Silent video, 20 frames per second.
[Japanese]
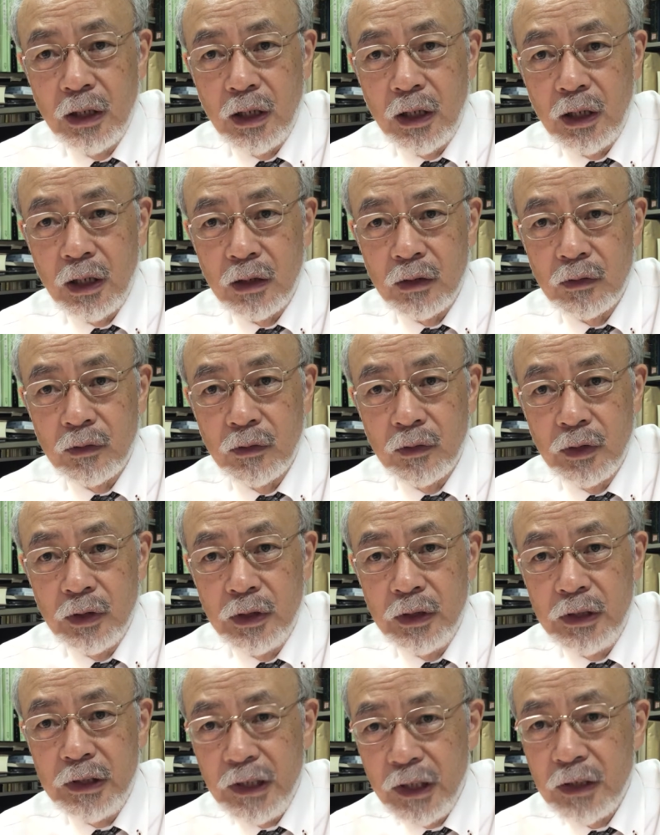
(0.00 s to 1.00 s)
あの
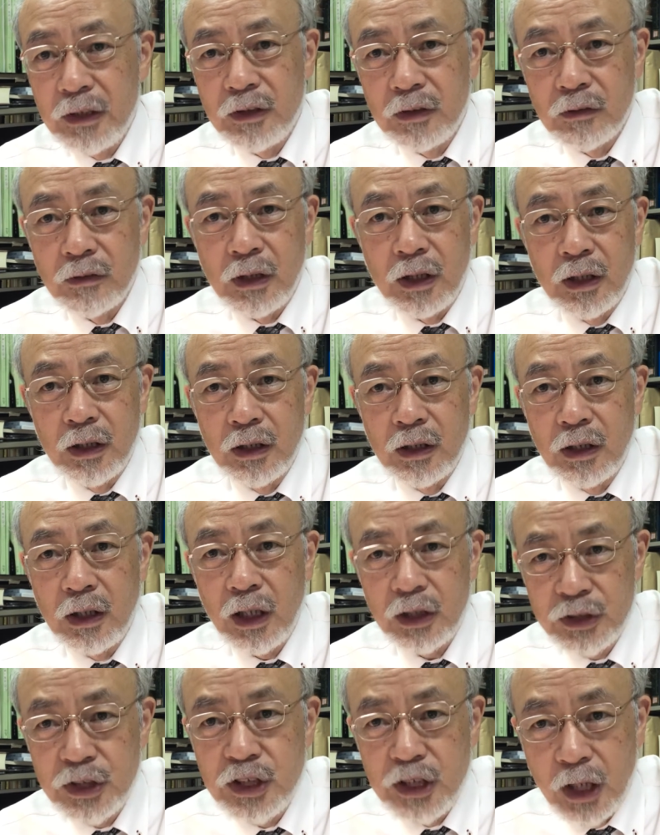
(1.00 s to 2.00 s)
行けっていうのは
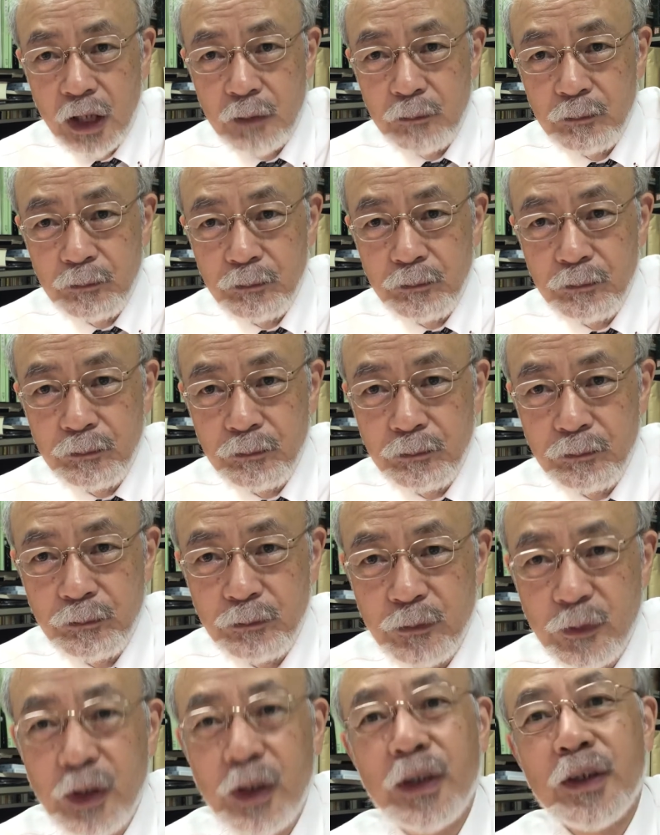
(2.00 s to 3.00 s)

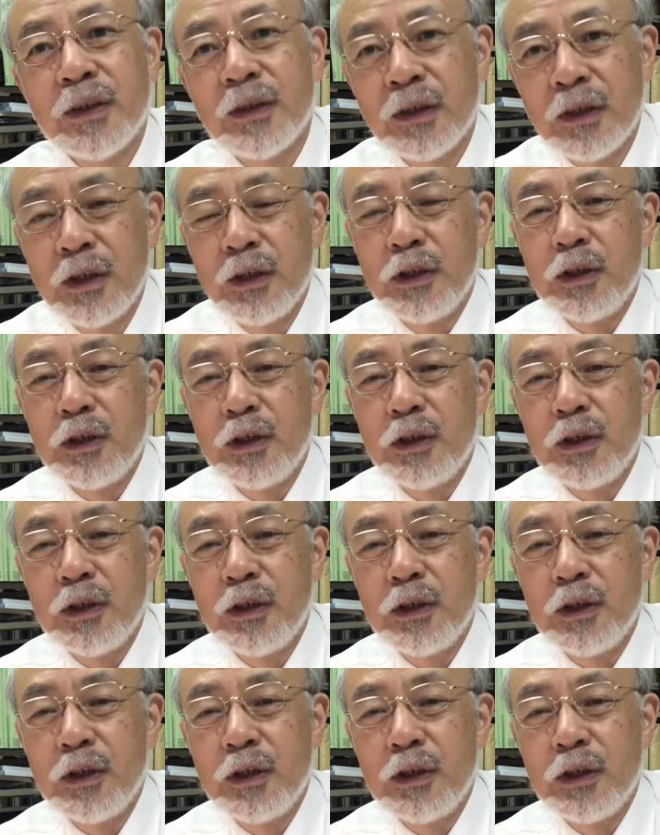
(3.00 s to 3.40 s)
ガッチャっていう